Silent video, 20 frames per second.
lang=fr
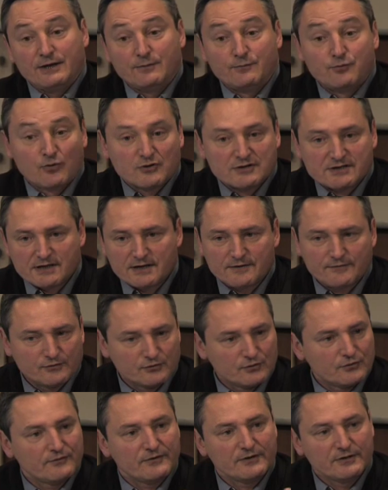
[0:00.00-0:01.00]
et pour ça, il faut
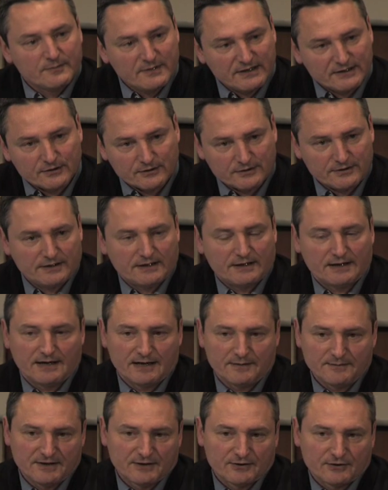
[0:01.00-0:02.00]
trouver une méthode. Et
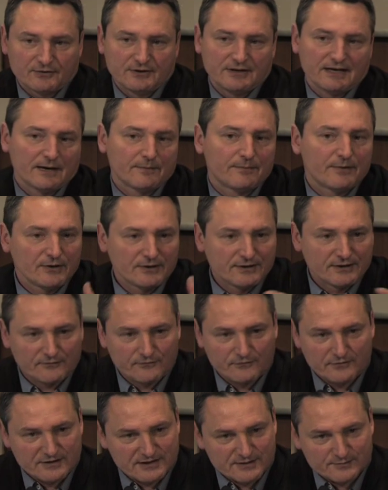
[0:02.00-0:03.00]
la méthode, il n'a pas eu le temps
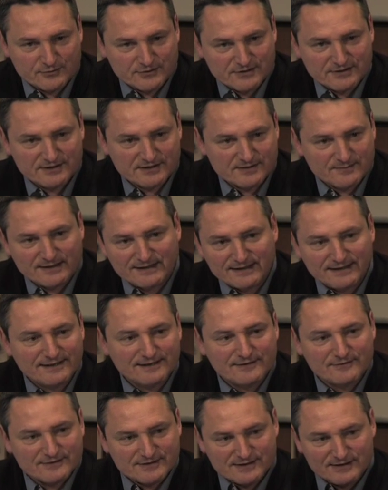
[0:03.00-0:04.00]
de vous l'exposer ce
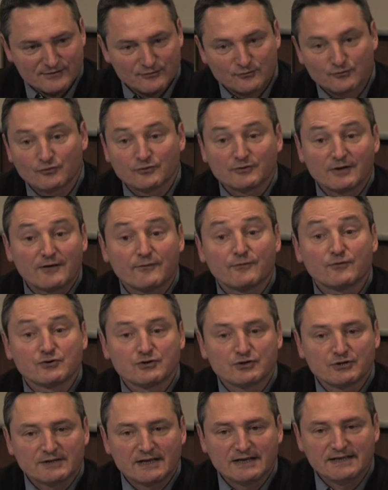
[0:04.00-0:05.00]
matin, hein, c'est autour de la
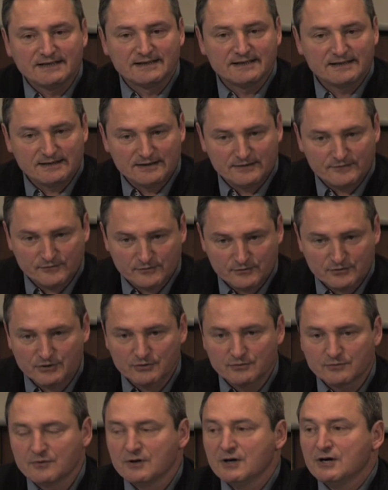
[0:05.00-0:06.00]
fonctionnalité et des
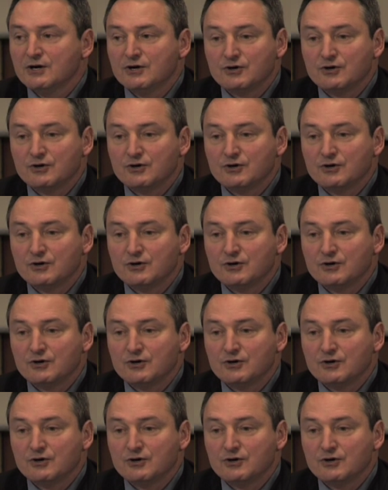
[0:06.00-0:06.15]
fonctions.